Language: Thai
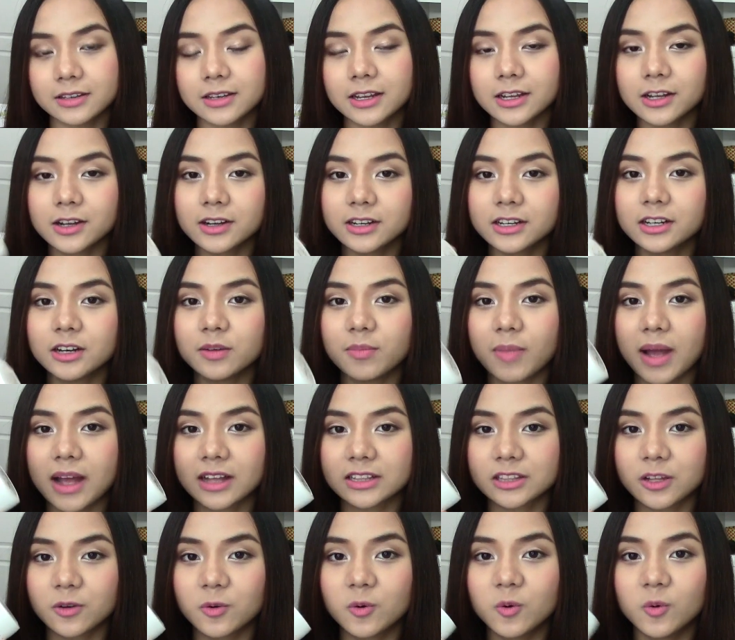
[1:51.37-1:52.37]
นั่นก็คือมาร์
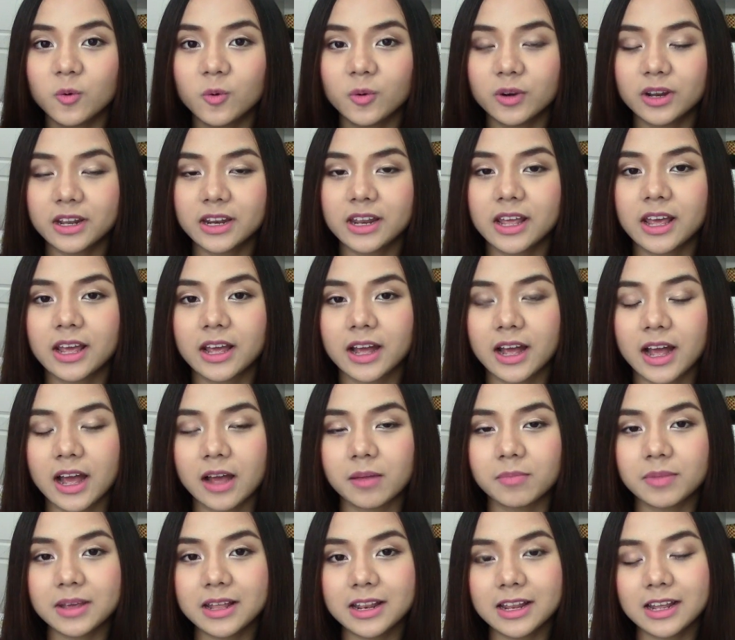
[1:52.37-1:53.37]
กเต้าหู้นั่นเอง
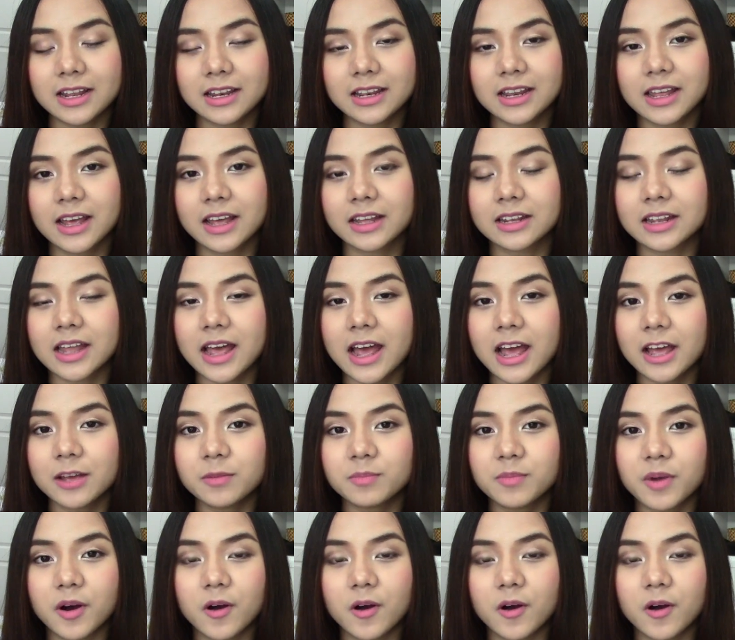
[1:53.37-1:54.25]
ค่ะ พี่ลิศเนี่ยได้